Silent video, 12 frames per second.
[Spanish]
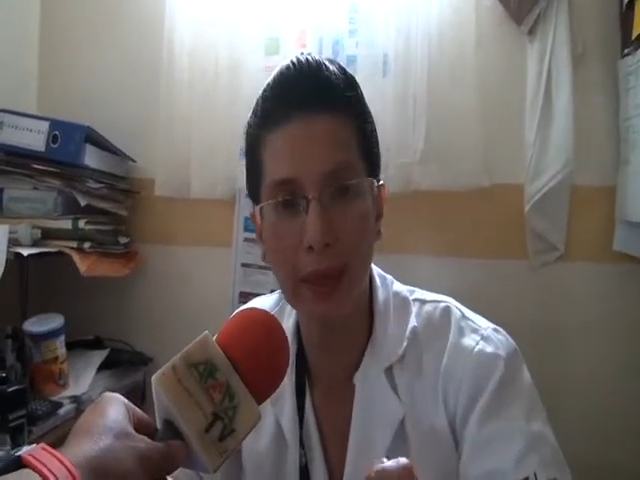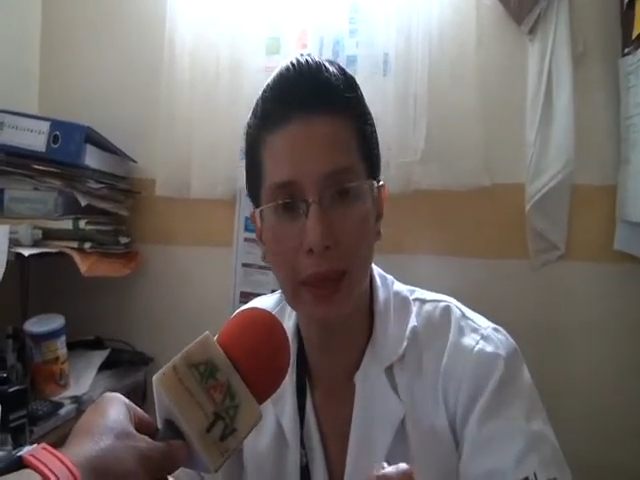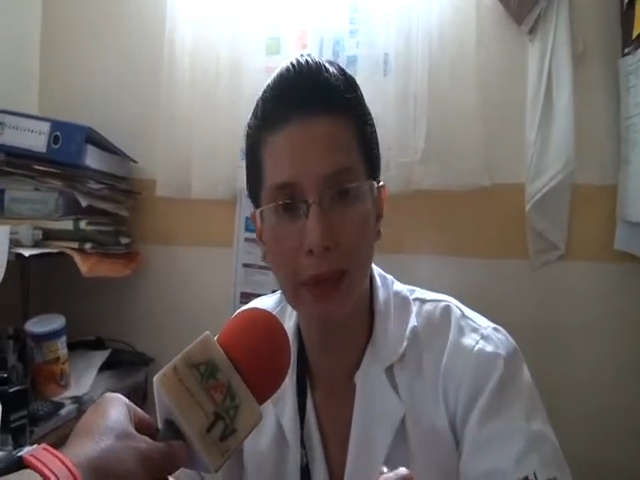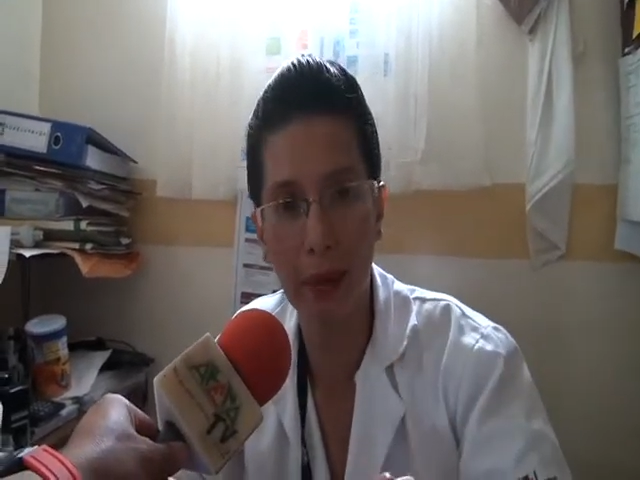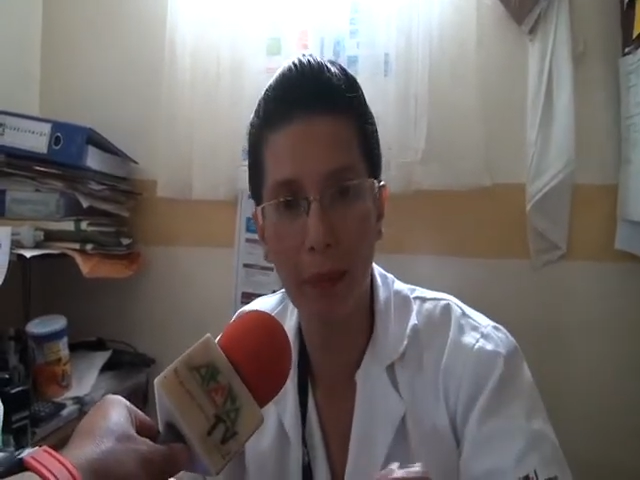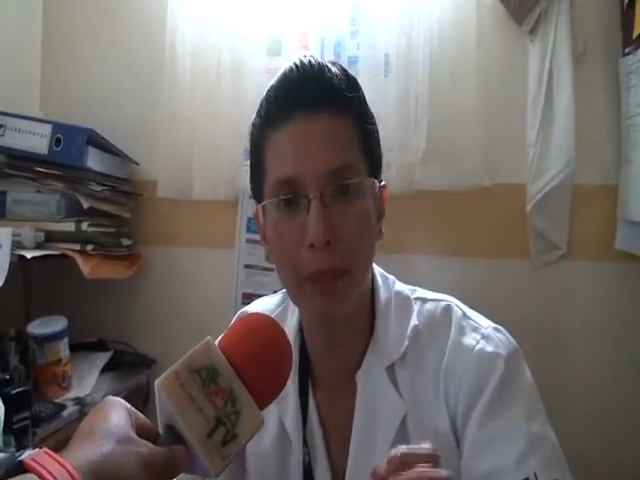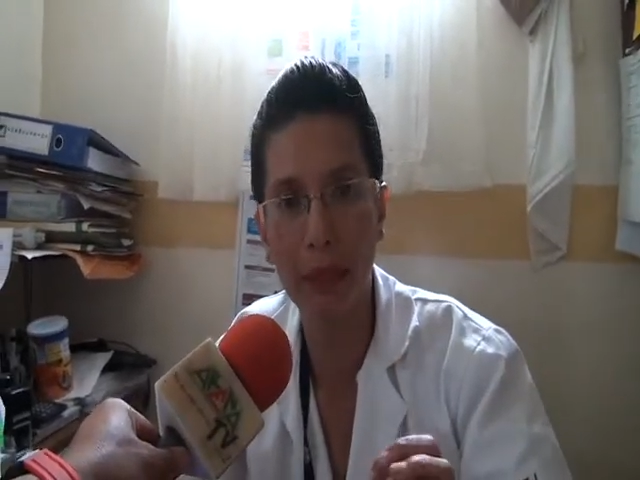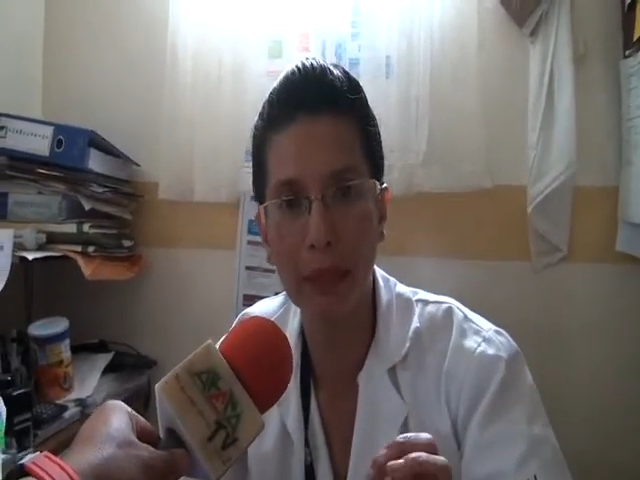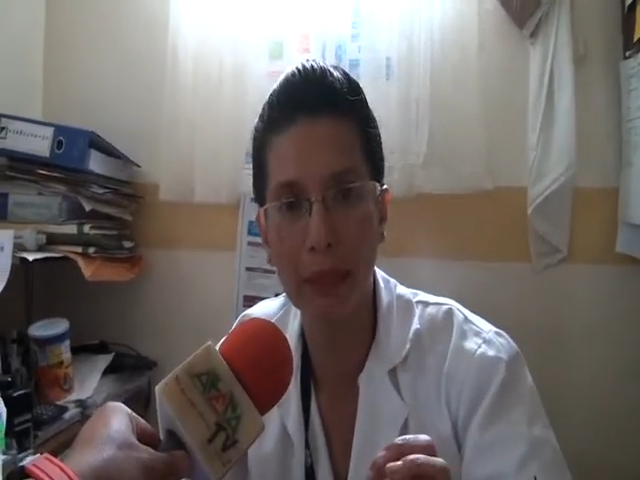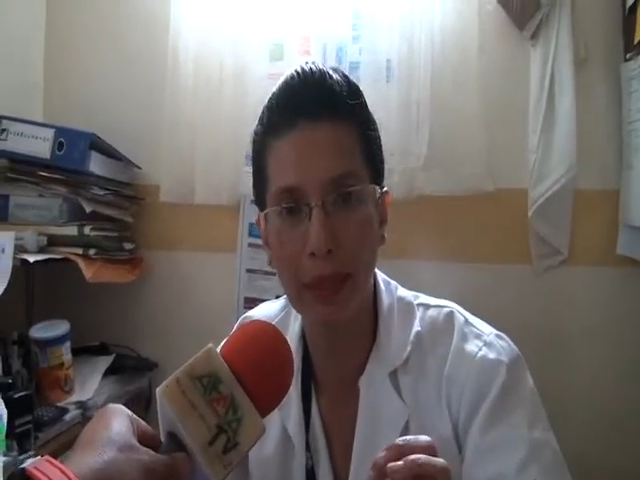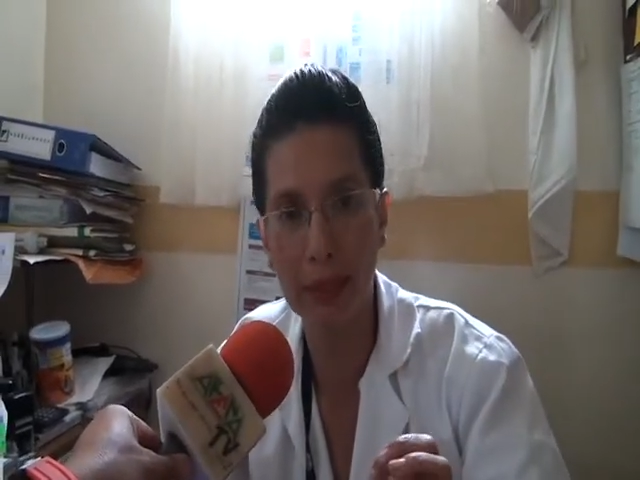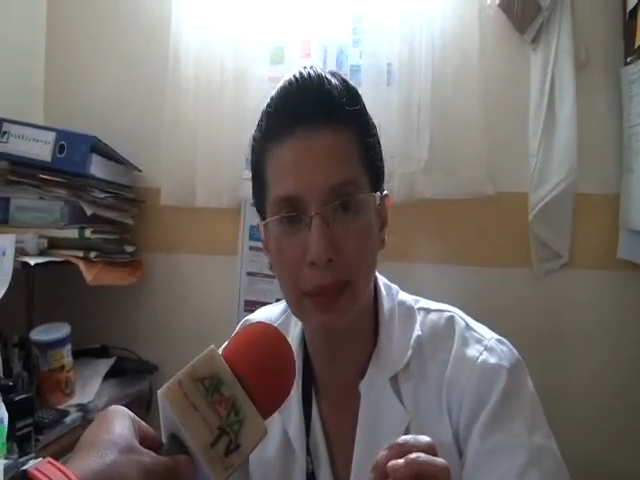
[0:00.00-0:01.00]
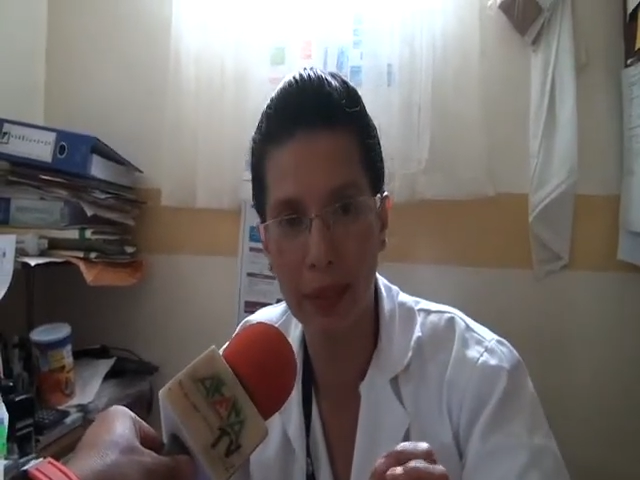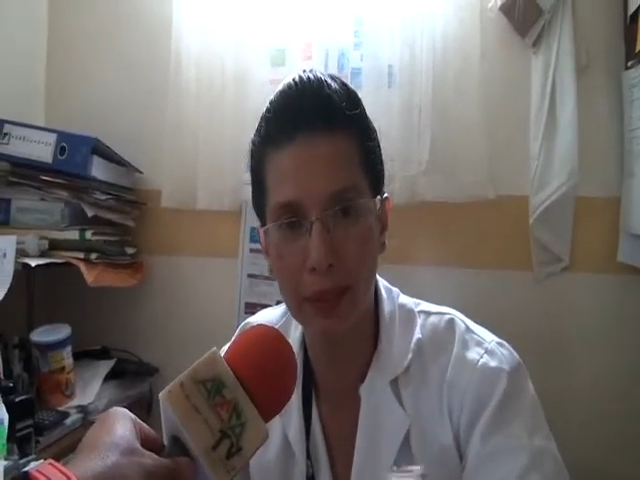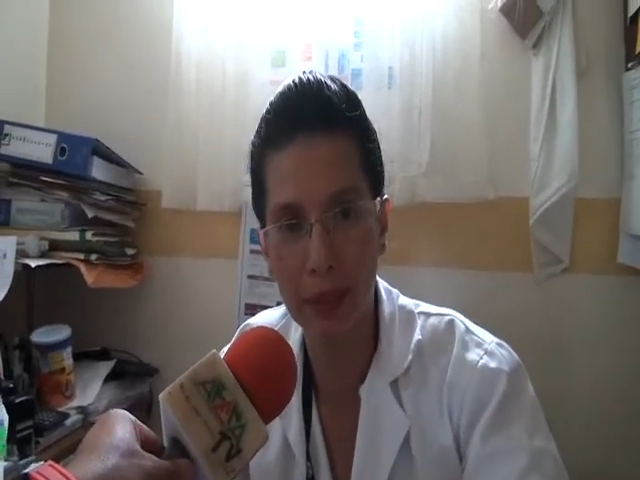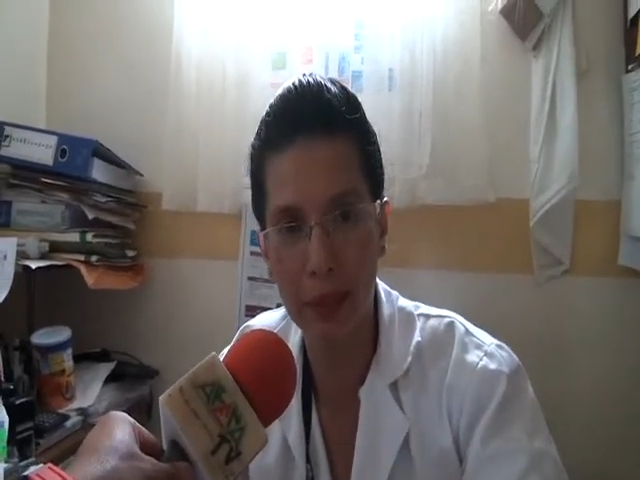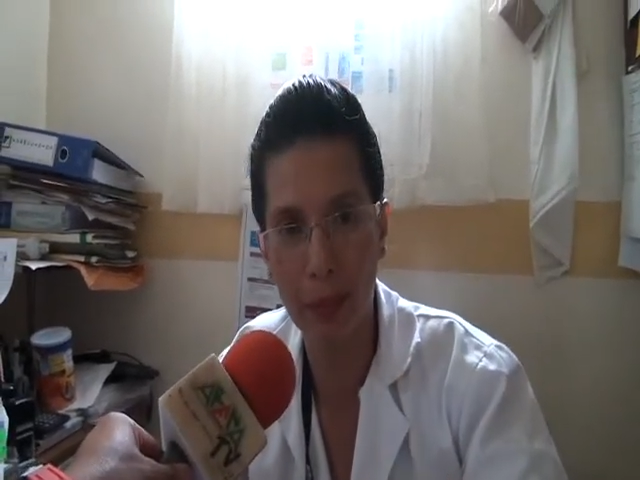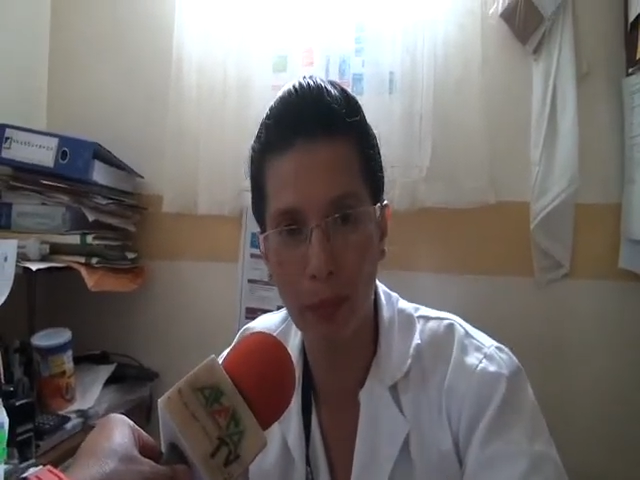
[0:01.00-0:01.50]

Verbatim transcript: y actos para el consumo